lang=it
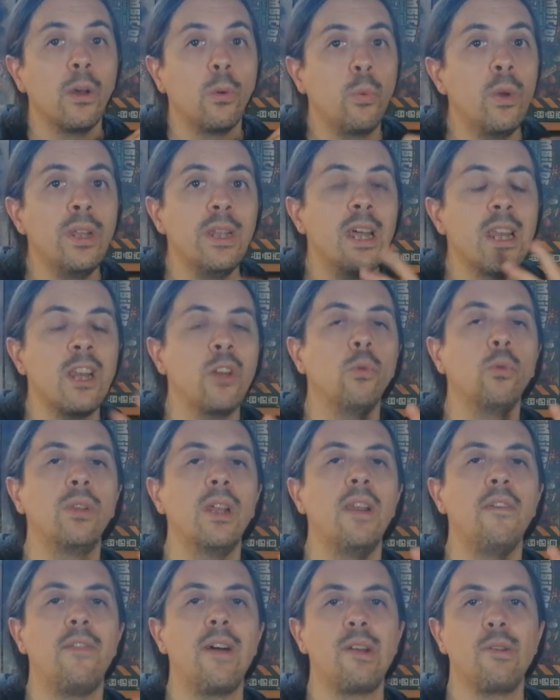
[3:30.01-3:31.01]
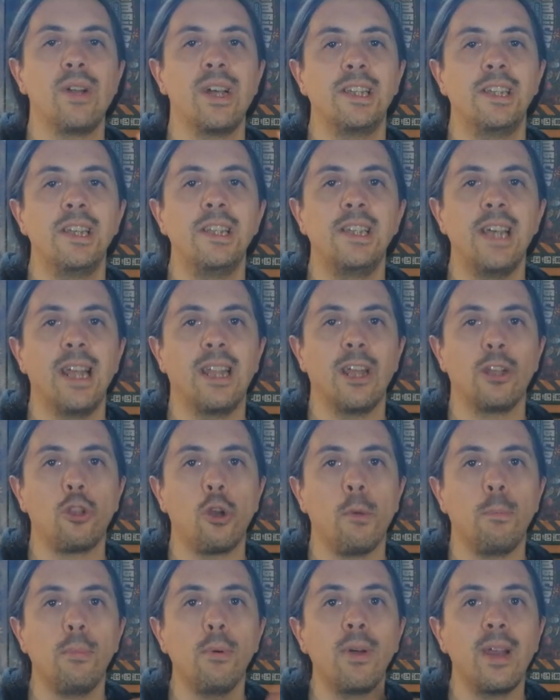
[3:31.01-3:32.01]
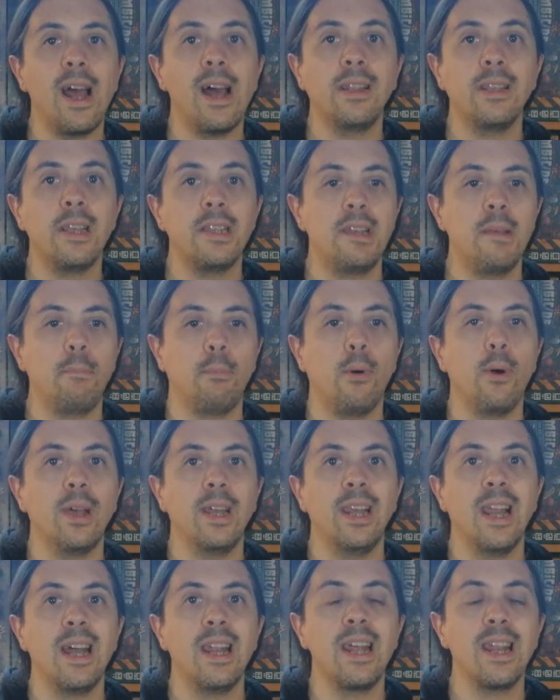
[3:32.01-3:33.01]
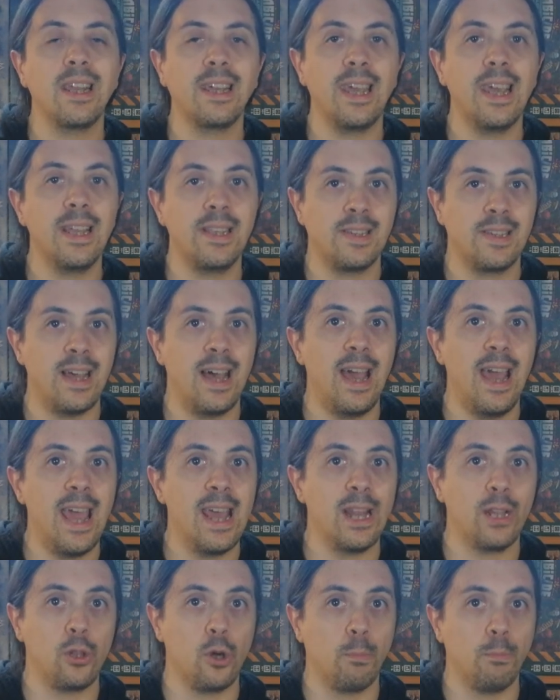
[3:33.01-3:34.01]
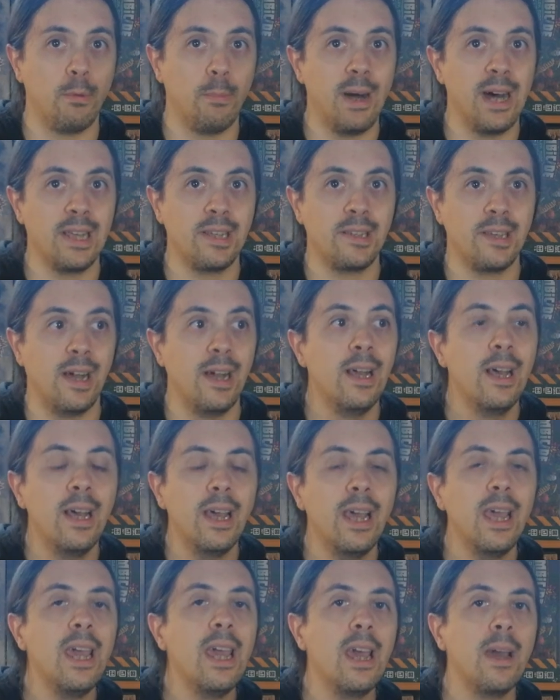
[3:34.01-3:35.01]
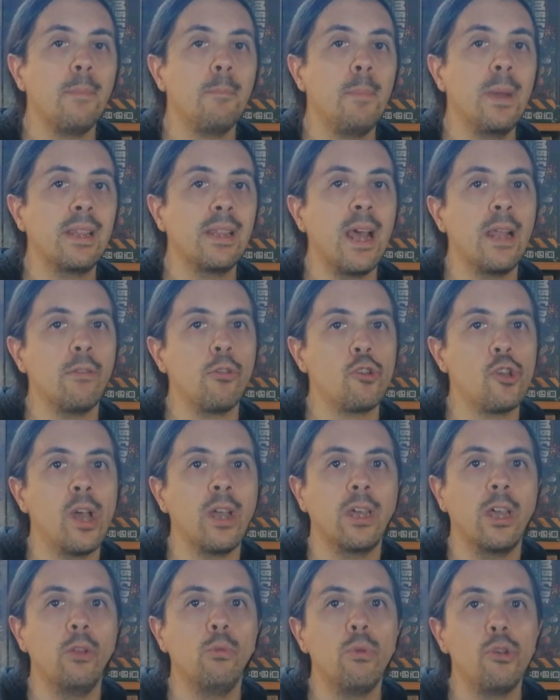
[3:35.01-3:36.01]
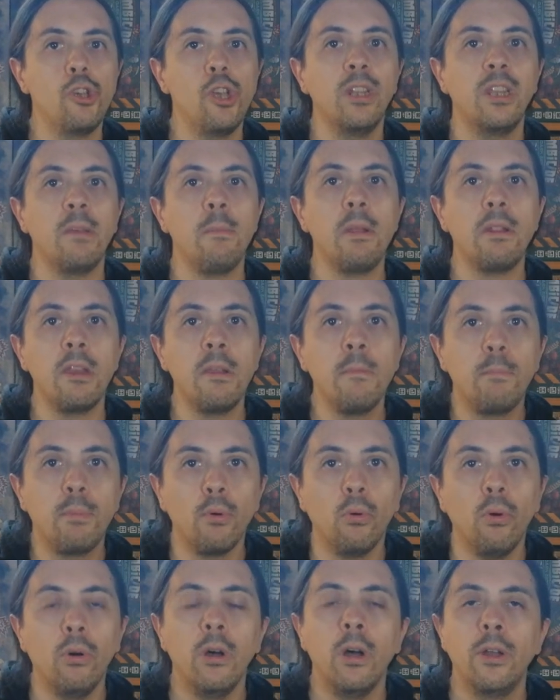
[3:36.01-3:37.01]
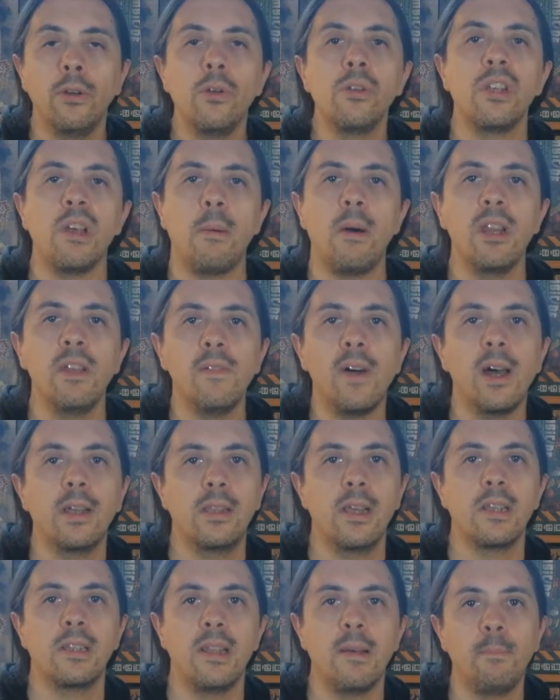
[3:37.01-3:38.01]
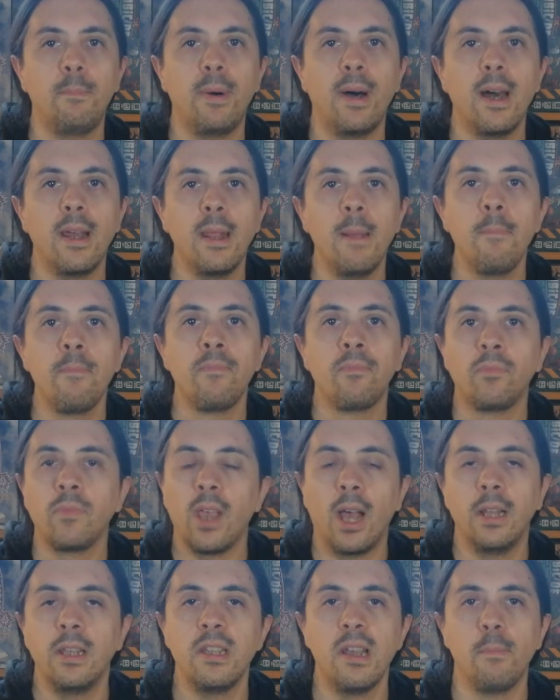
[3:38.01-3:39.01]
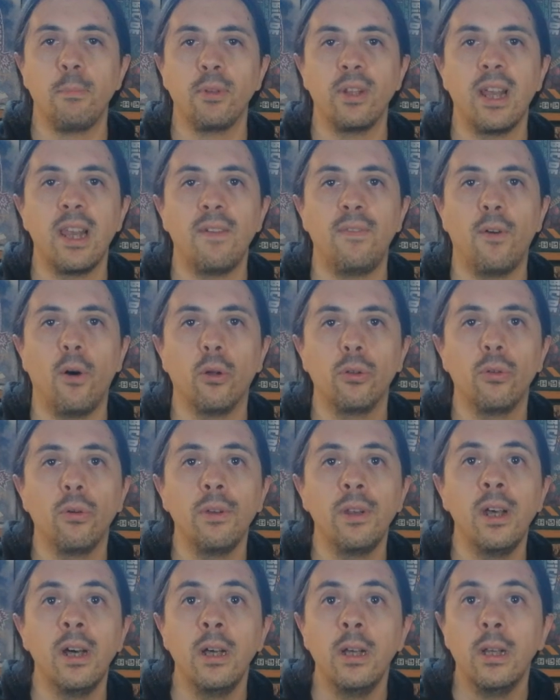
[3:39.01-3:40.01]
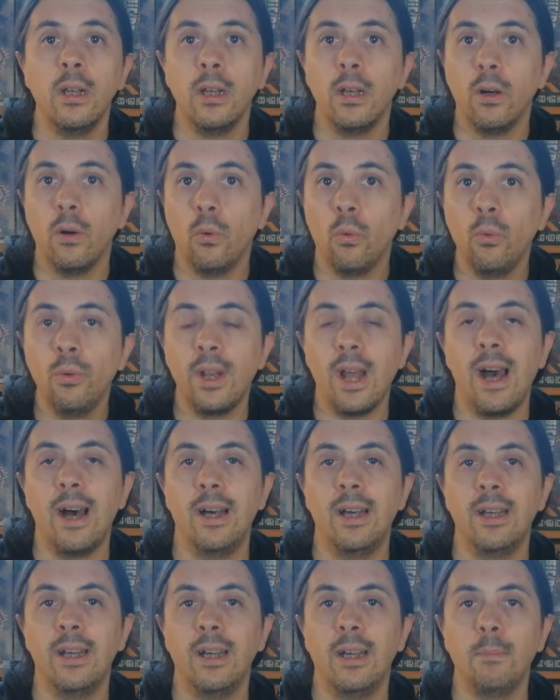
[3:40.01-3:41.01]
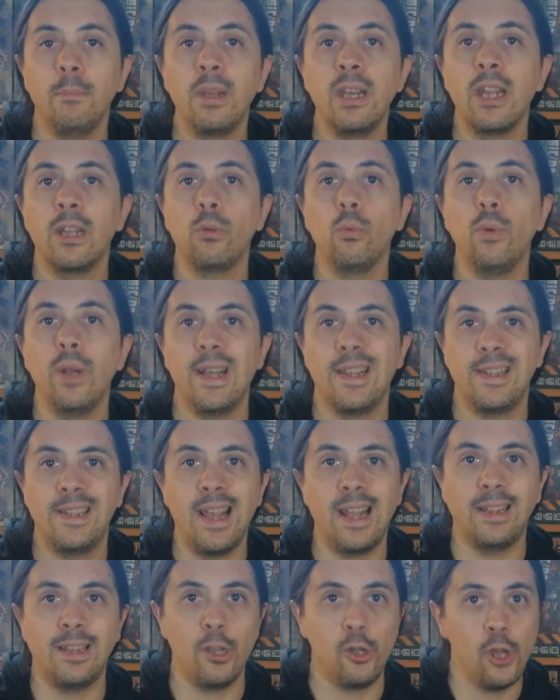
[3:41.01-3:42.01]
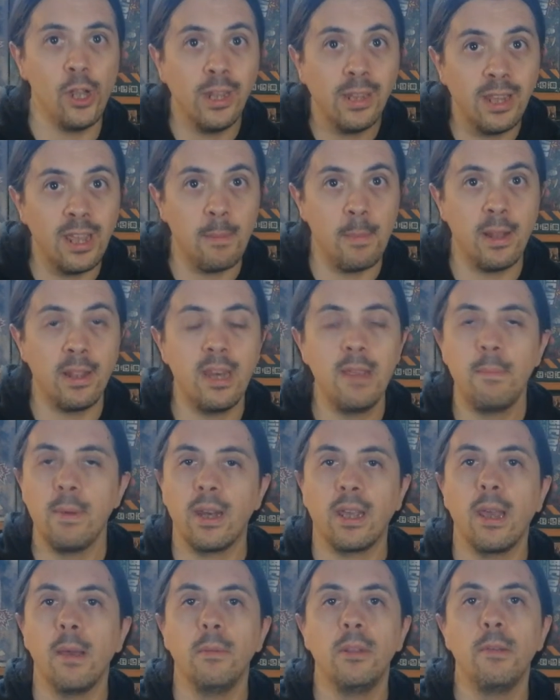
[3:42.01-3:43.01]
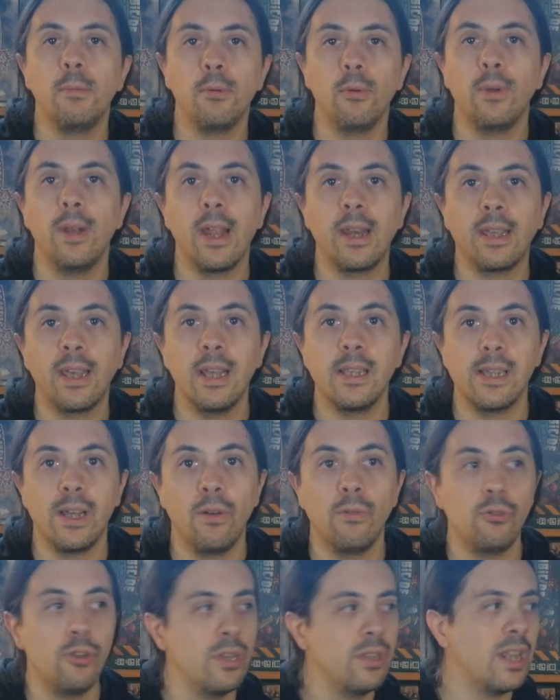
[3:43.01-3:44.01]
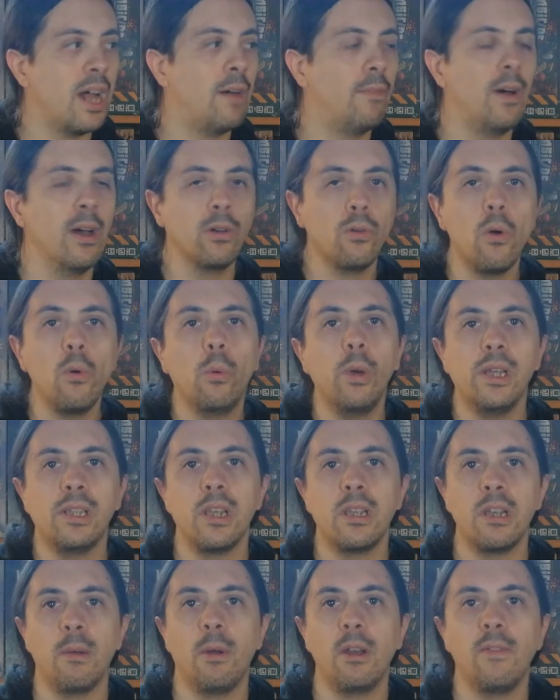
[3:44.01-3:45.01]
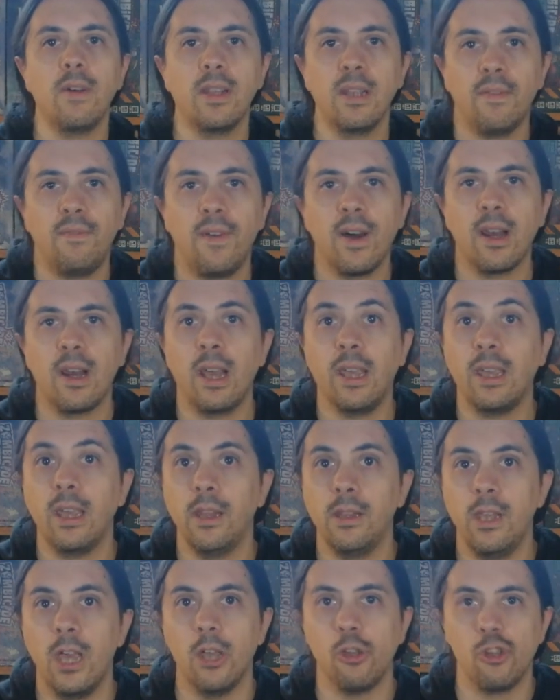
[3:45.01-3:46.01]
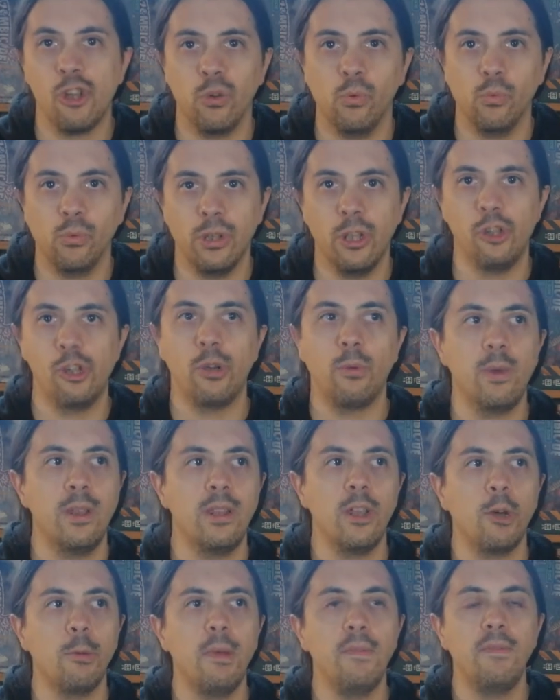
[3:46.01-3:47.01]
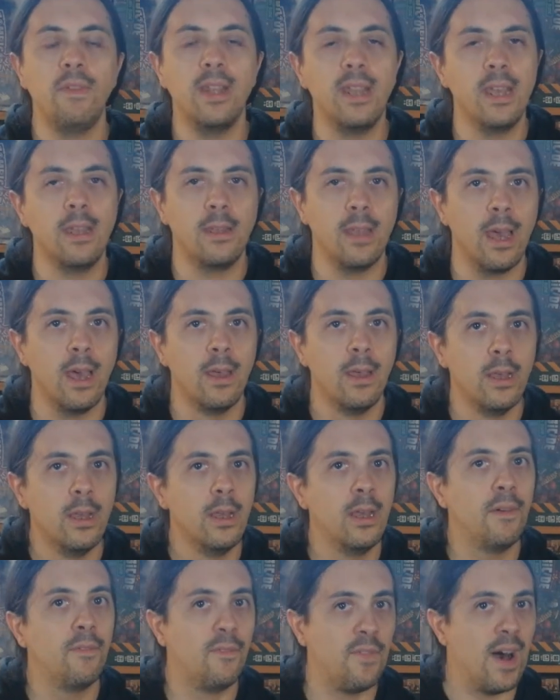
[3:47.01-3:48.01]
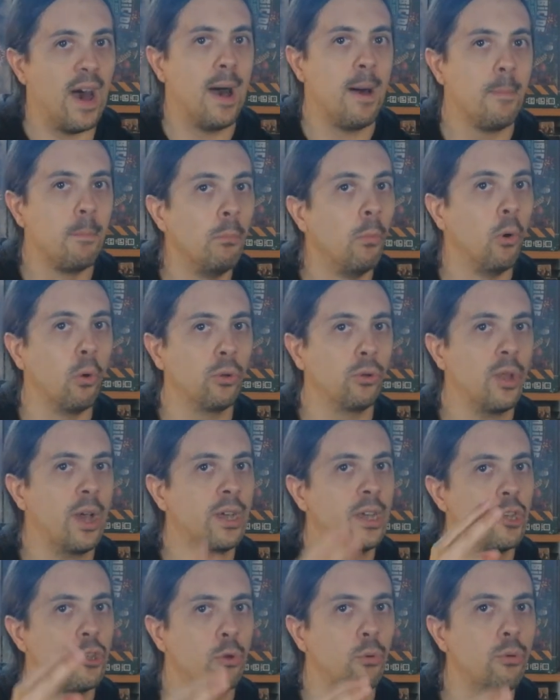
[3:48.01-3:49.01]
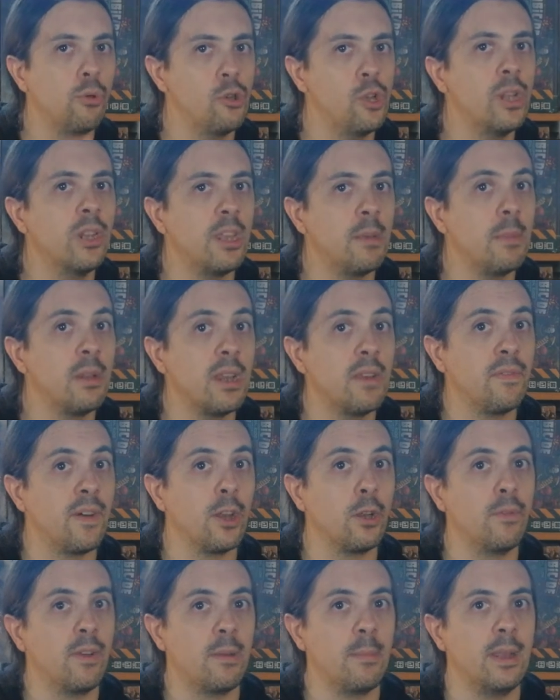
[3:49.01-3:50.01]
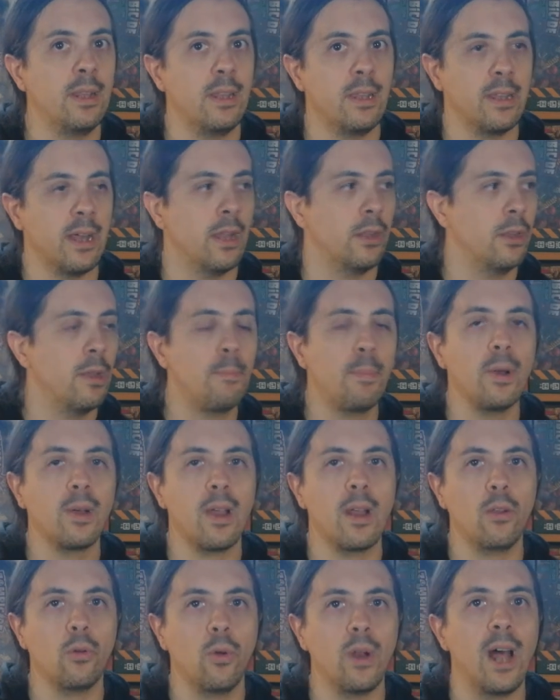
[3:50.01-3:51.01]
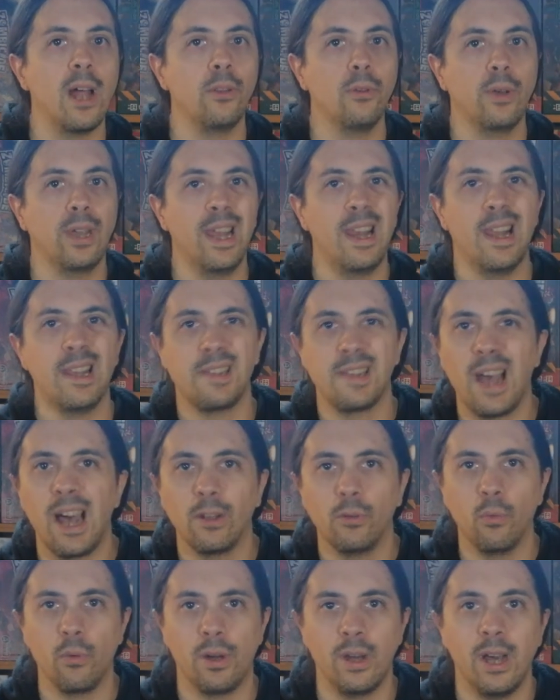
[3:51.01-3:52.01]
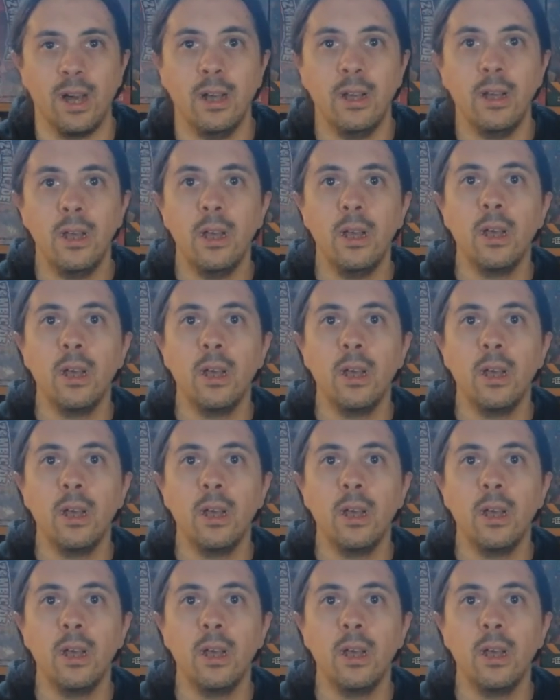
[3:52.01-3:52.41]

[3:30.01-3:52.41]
quindi era inutile fare una seggeta troppo grande se poi la larghezza era troppo bassa e mettendoci anche 2 cm in più noi siamo arrivati a stampare ad esempio dalla Photon una eh, miniatura 7 cm perché di più in larghezza non ci stava con questa siamo arrivati a farla anche a 10-11 quindi come vedete fa molto anche solo 2 cm fanno veramente tanto e poi calcolando che la Saturn